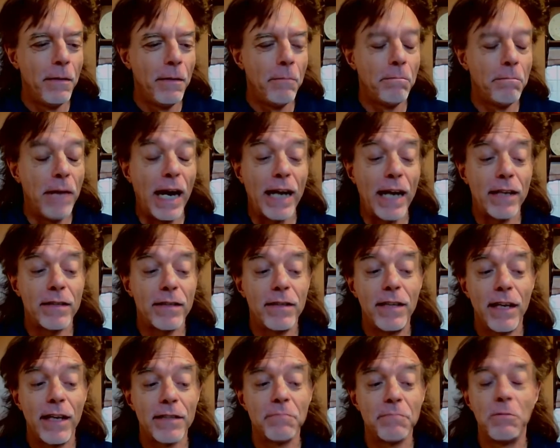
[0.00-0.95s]
pare
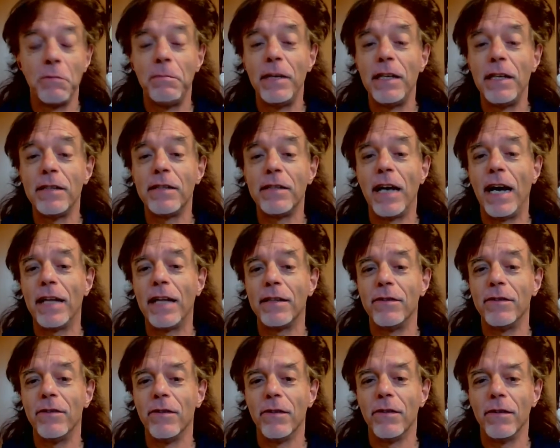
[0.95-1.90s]
stia
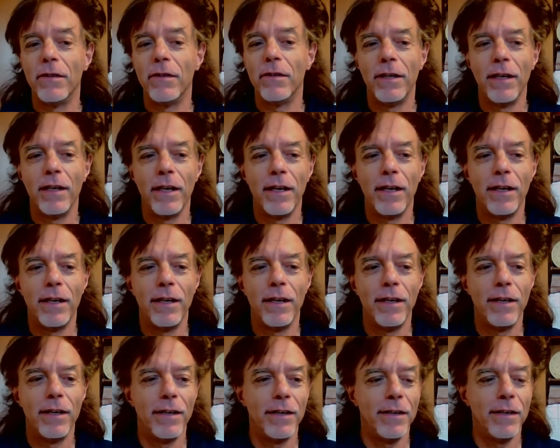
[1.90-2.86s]
smobilitando,
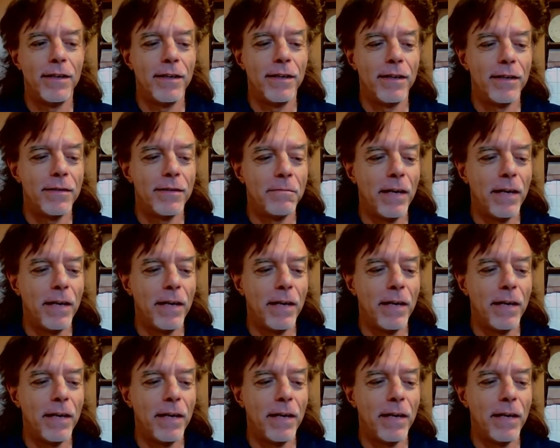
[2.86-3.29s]
eh,